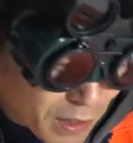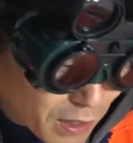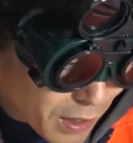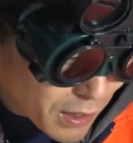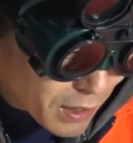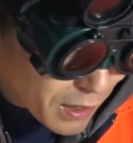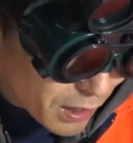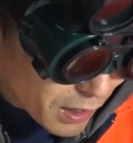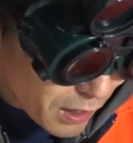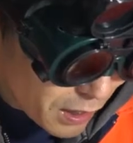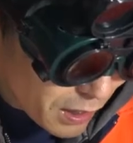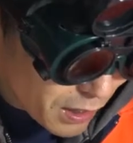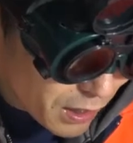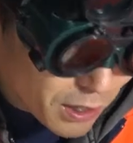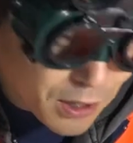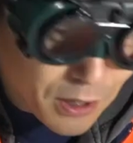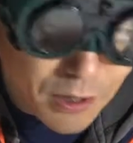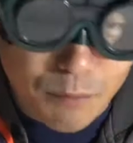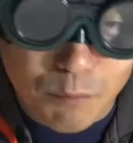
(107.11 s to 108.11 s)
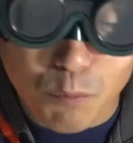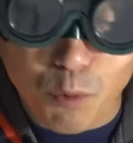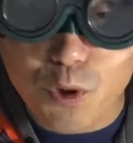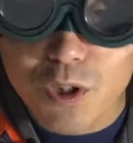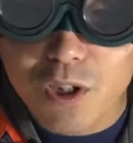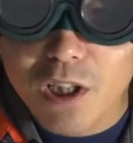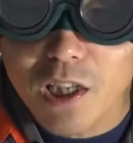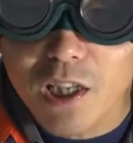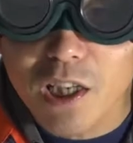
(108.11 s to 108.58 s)
えー、
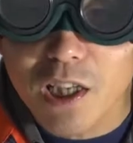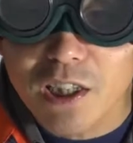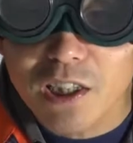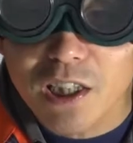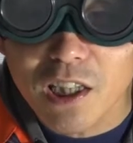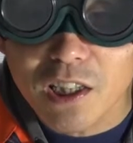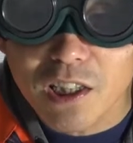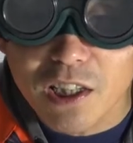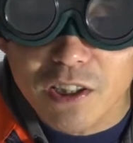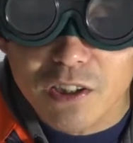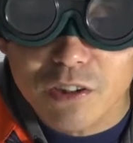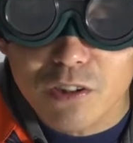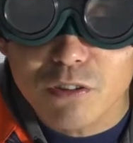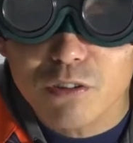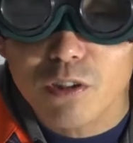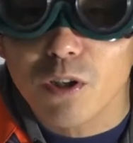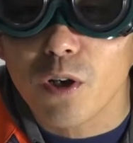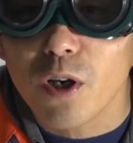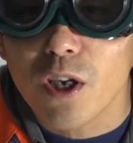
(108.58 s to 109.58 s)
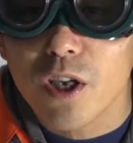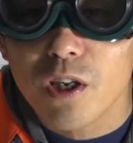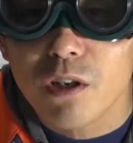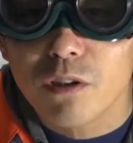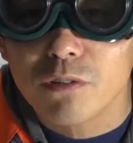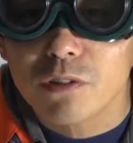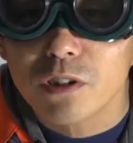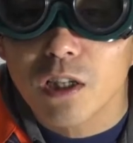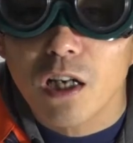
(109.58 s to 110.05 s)
盛り上がり加減というのが映
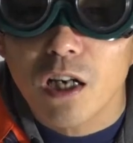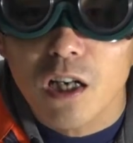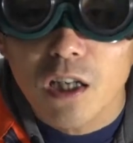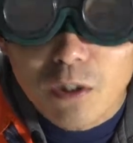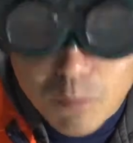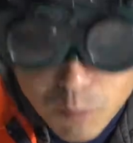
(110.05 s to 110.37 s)
画の中から